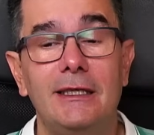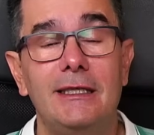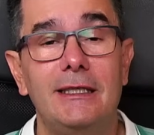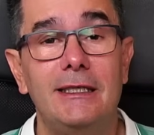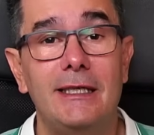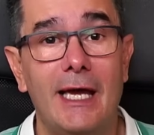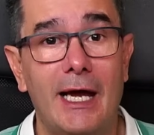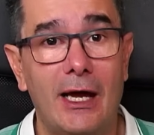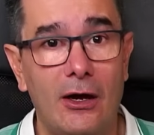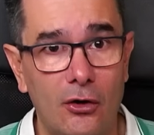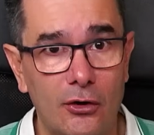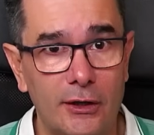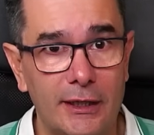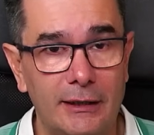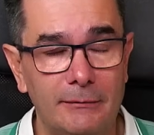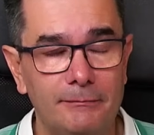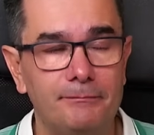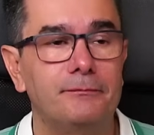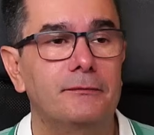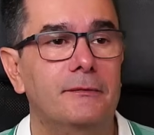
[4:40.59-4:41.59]
Y
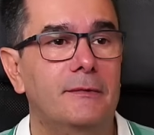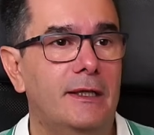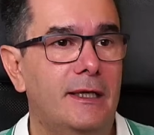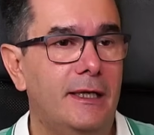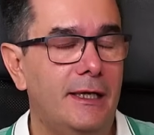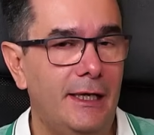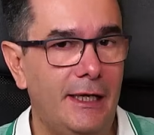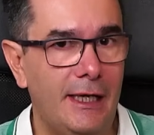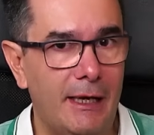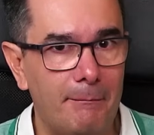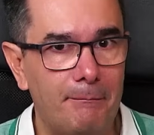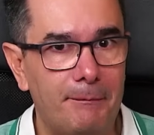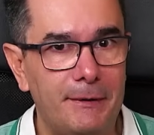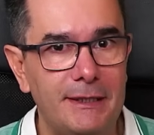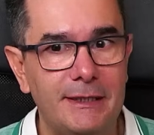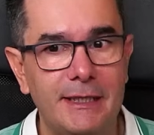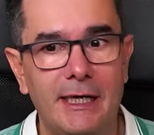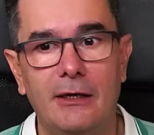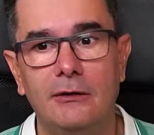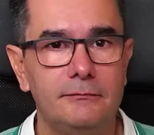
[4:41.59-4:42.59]
ahora que le han
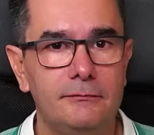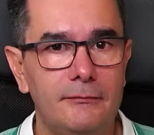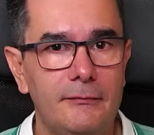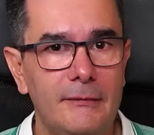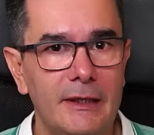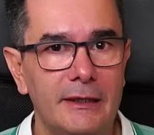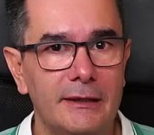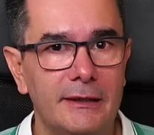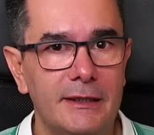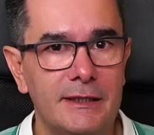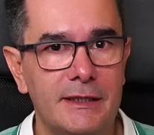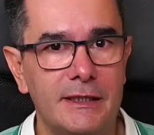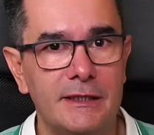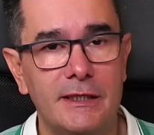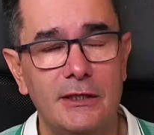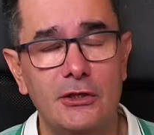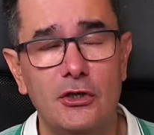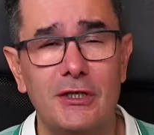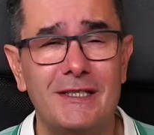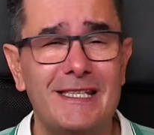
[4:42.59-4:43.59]
pillado, que este
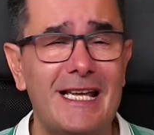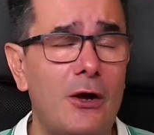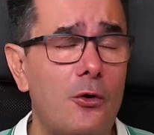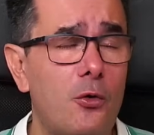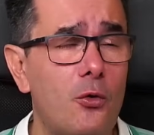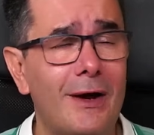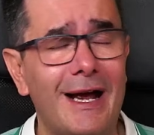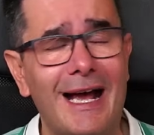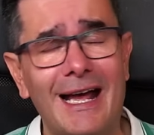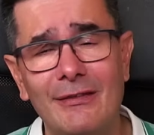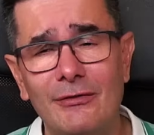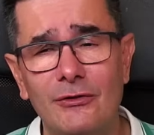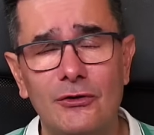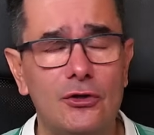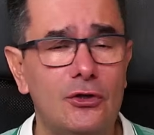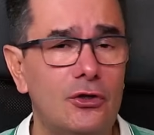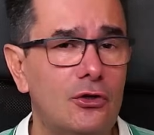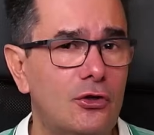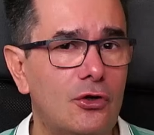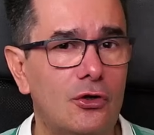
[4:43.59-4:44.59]
señor está
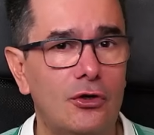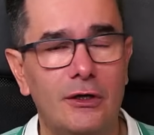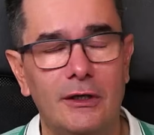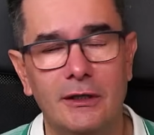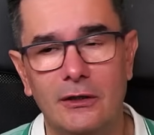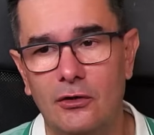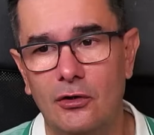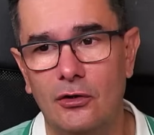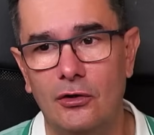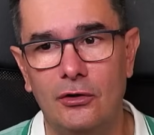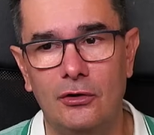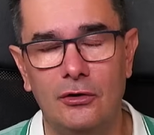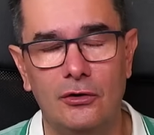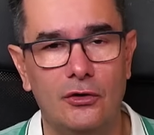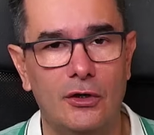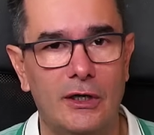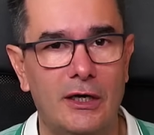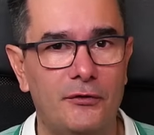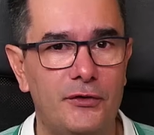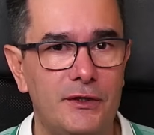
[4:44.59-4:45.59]
jugando con,
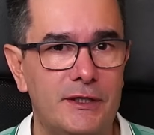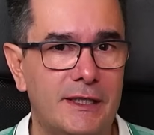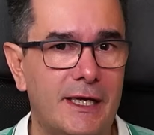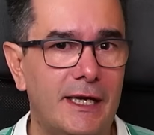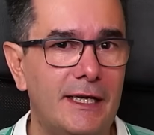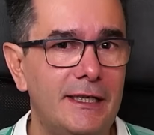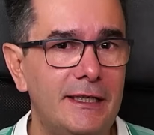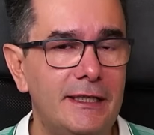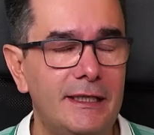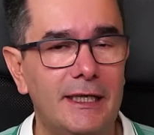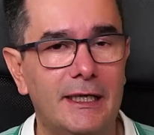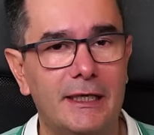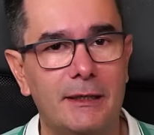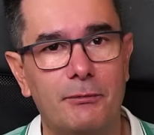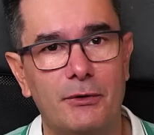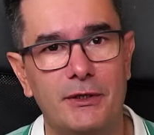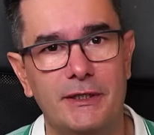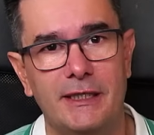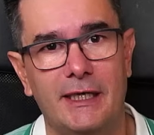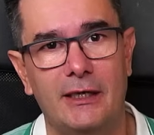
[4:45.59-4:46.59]
la fiscalía, que
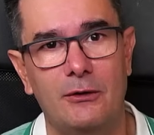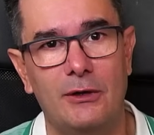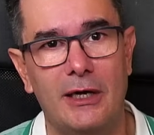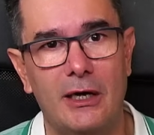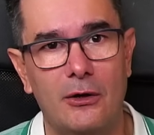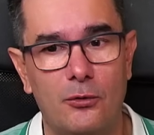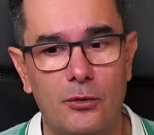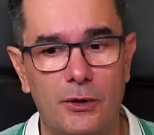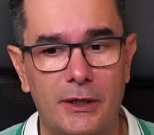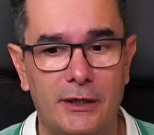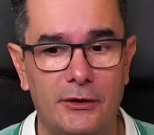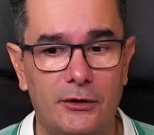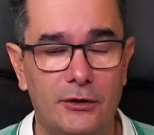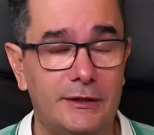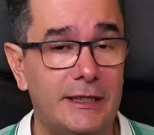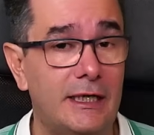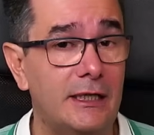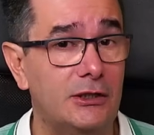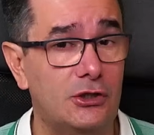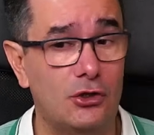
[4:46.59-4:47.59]
puede llegar a un acuerdo y
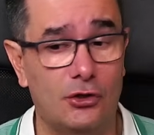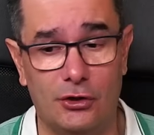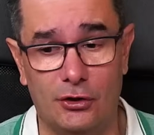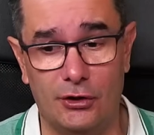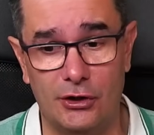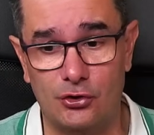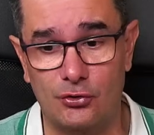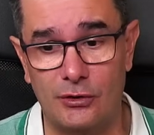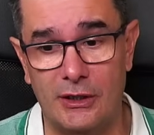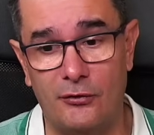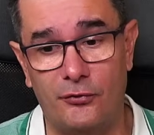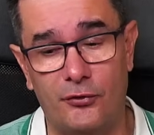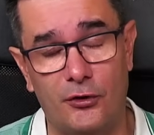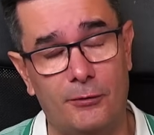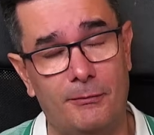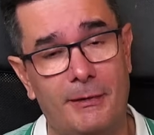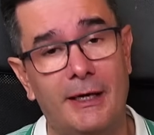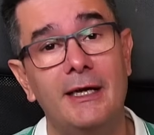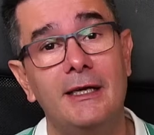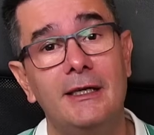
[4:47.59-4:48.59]
tal, yo creo que es una
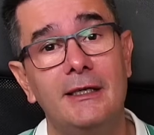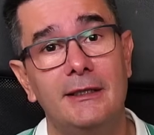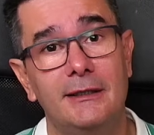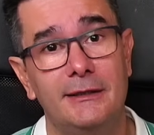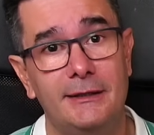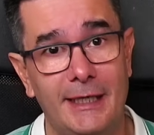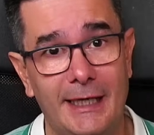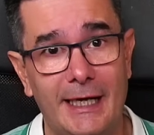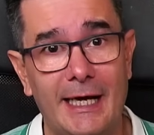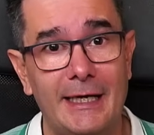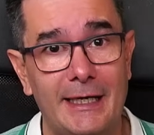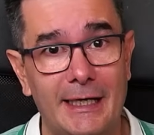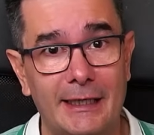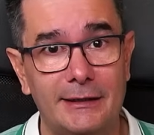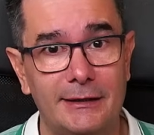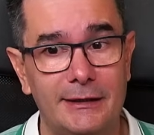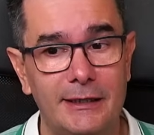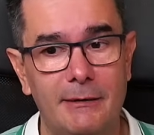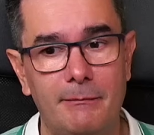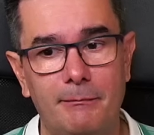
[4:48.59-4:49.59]
forma de ganar
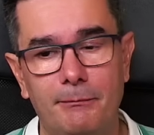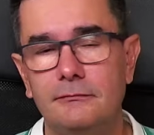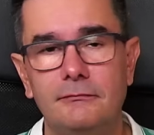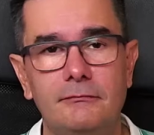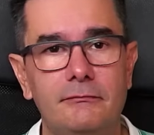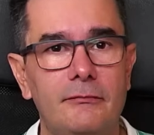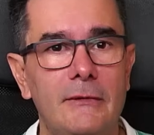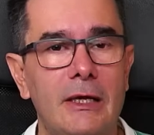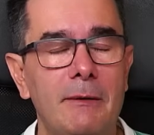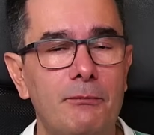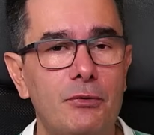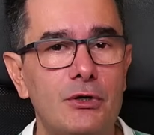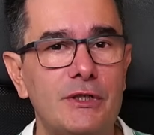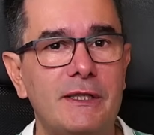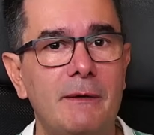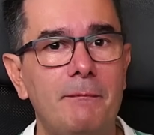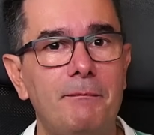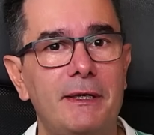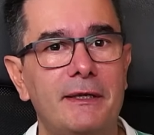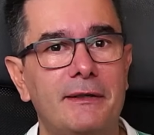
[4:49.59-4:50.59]
tiempo, pues
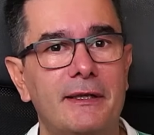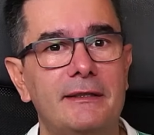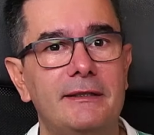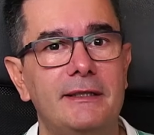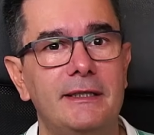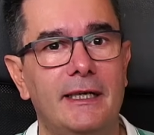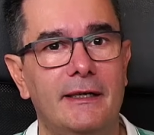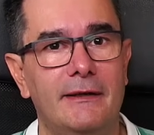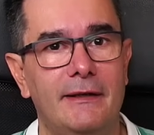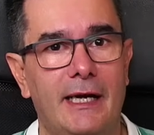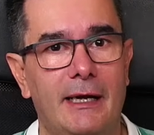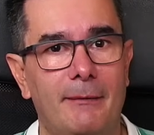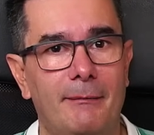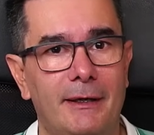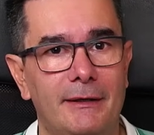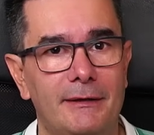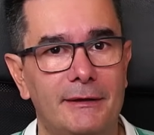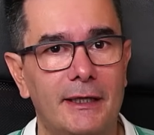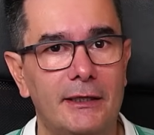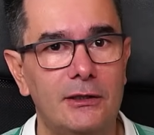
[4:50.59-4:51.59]
empieza a tirar de la
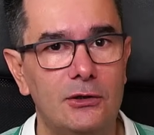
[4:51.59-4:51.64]
manta.